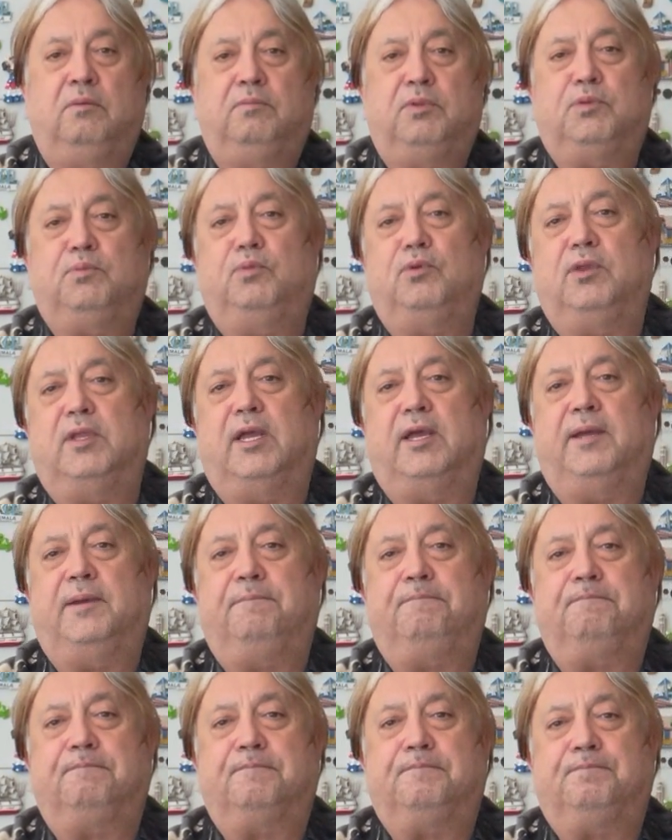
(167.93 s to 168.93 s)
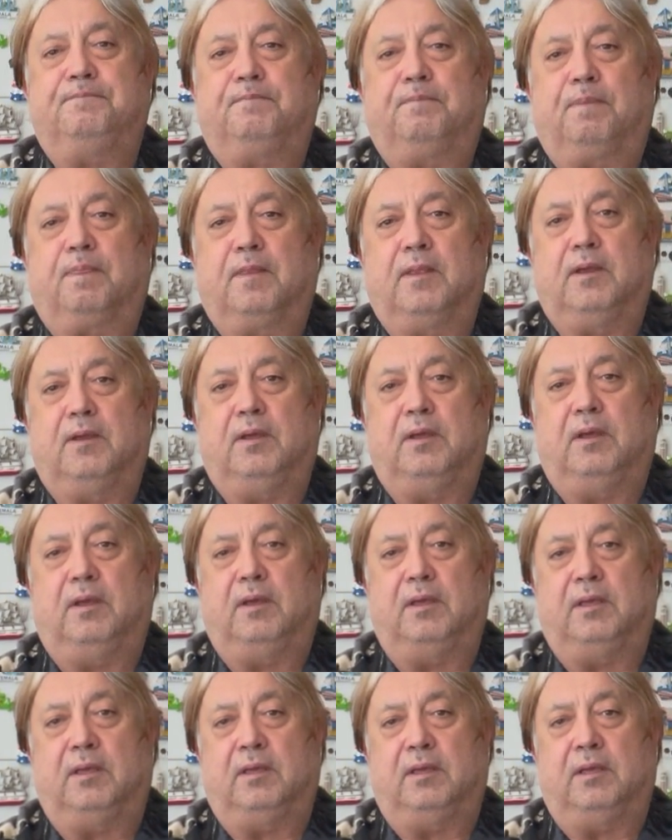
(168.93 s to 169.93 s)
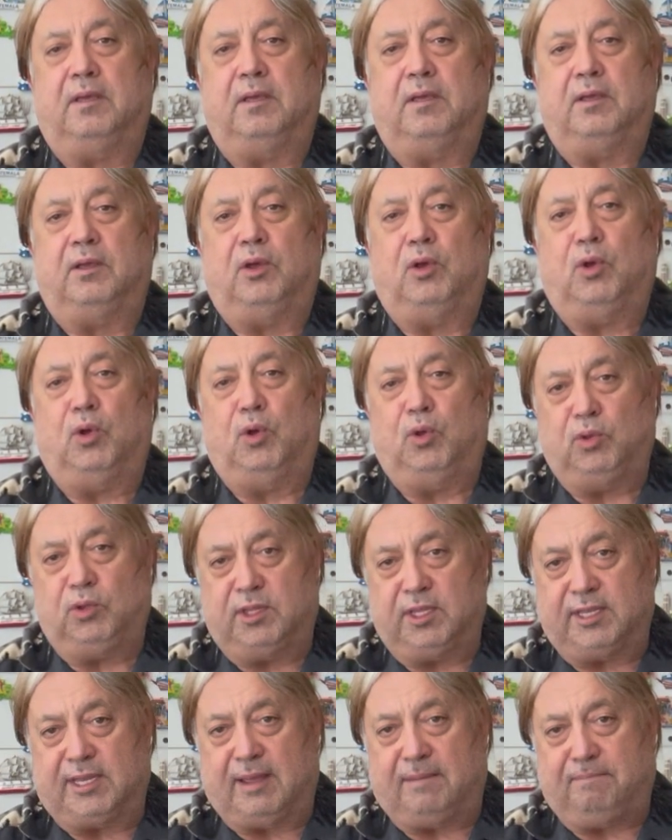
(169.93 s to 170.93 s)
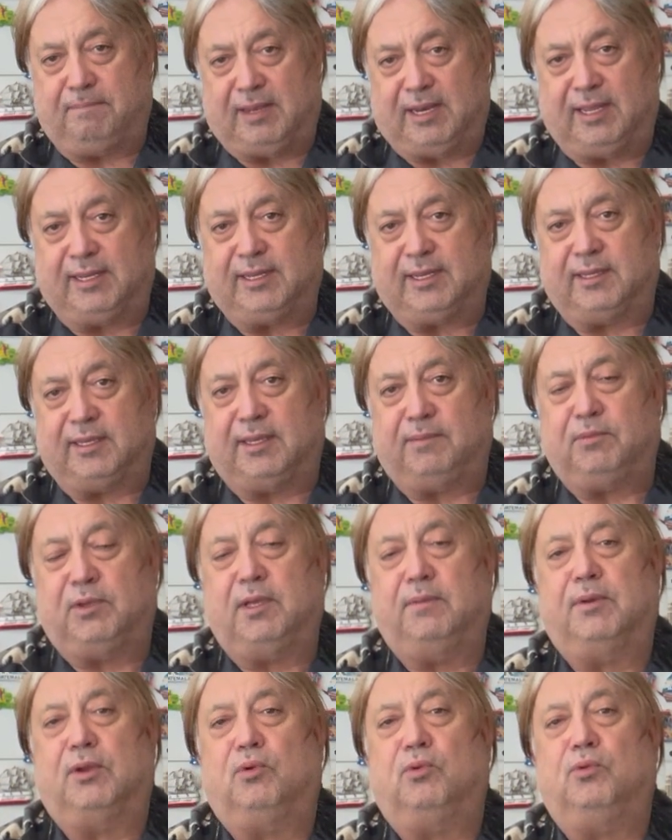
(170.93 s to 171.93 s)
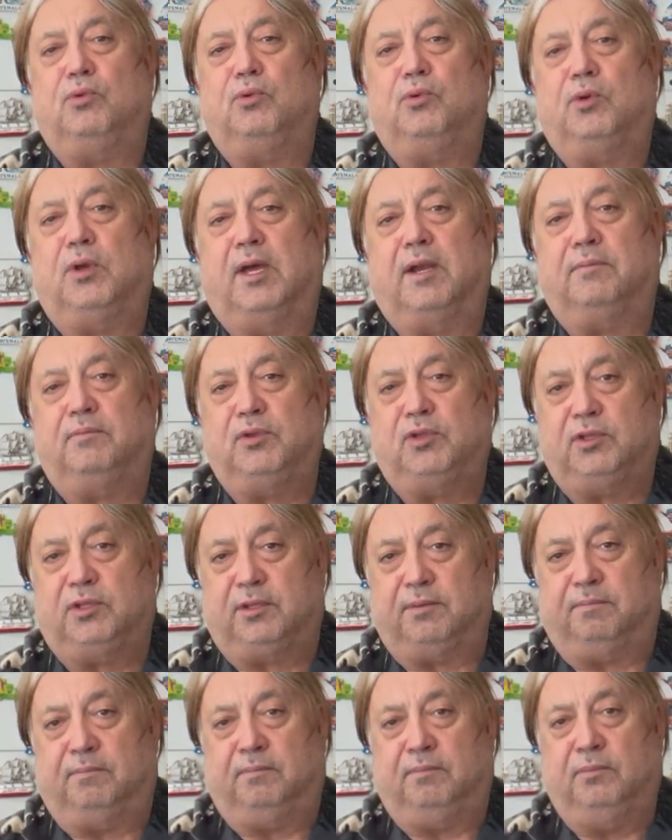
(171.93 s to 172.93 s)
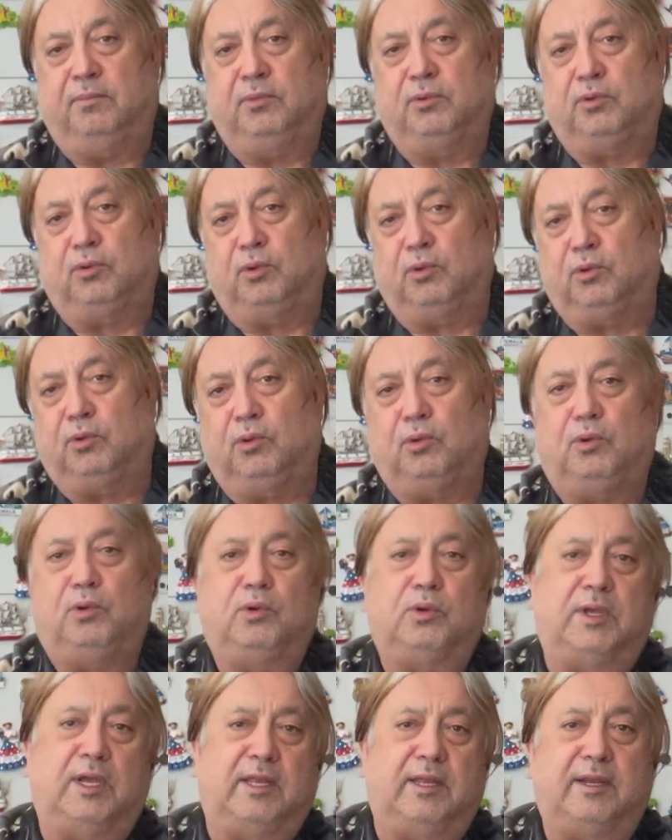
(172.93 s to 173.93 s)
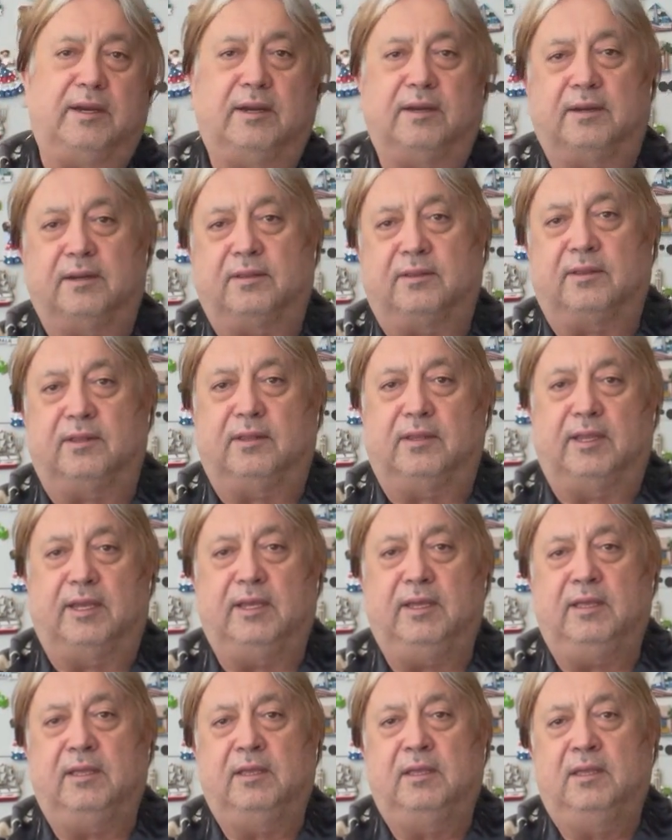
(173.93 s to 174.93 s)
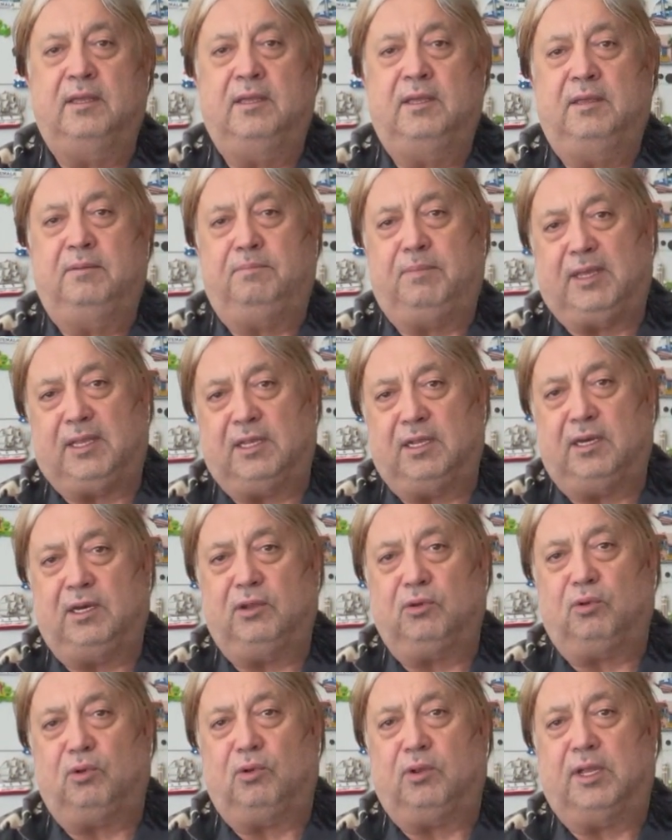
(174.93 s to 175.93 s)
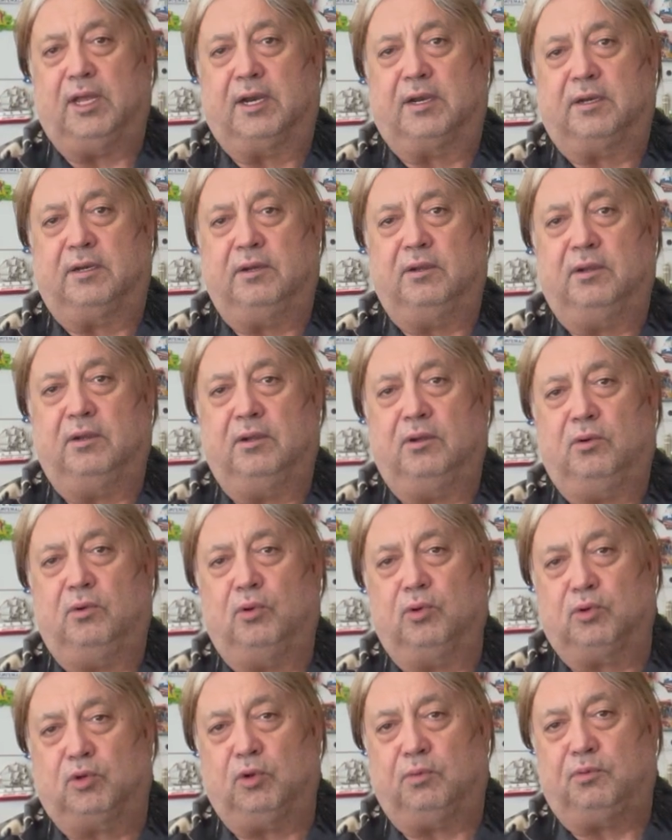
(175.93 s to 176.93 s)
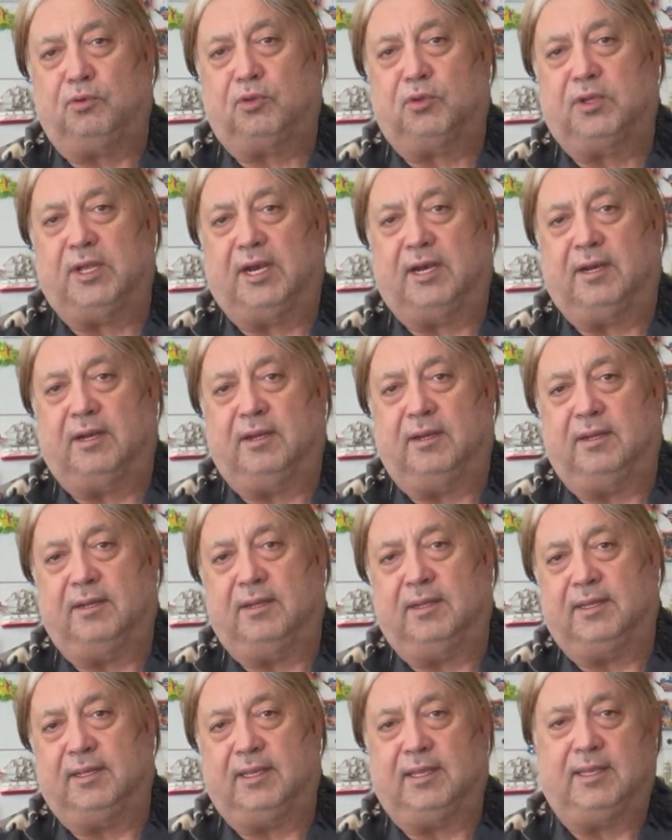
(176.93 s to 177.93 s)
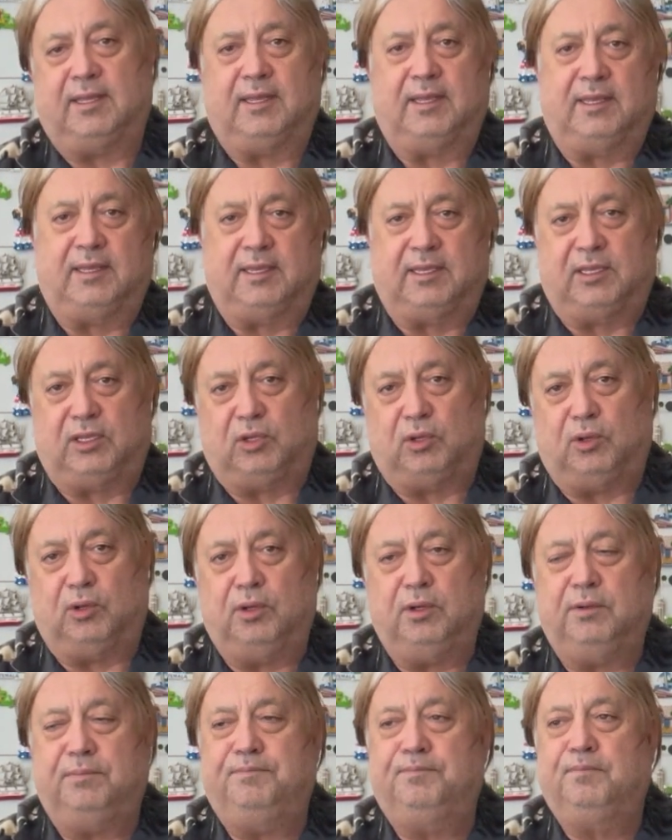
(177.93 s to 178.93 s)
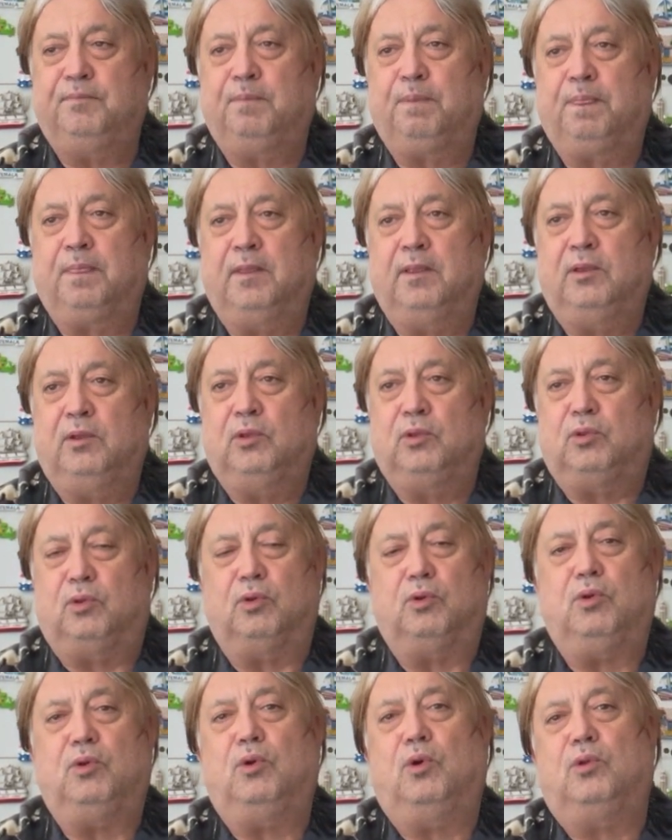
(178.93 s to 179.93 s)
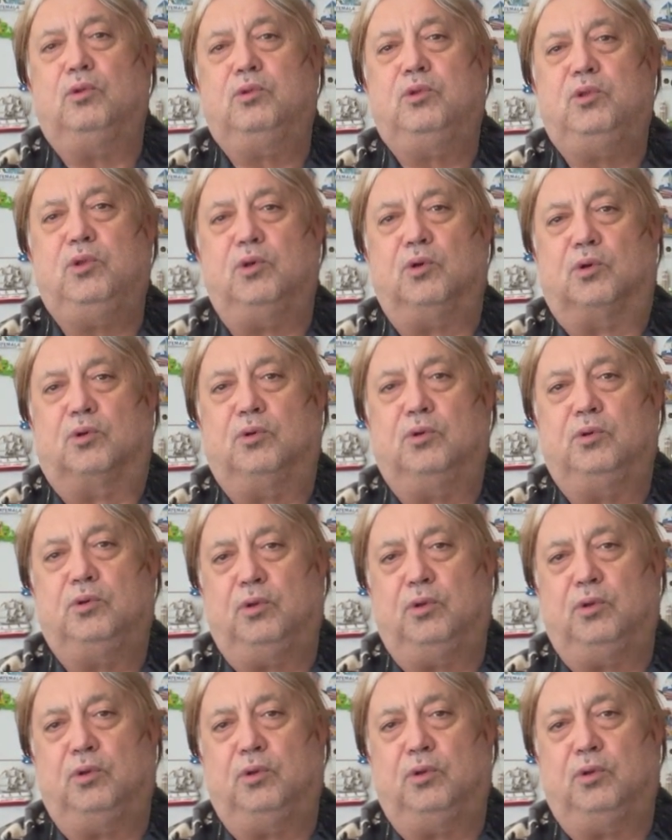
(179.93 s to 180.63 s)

Biz bununla e, önceden bilet alayım diye ben onu uyarmıştım. Çünkü ülkeler arasında belirli günler otobüsler gidiyor. Çünkü yolcu yok.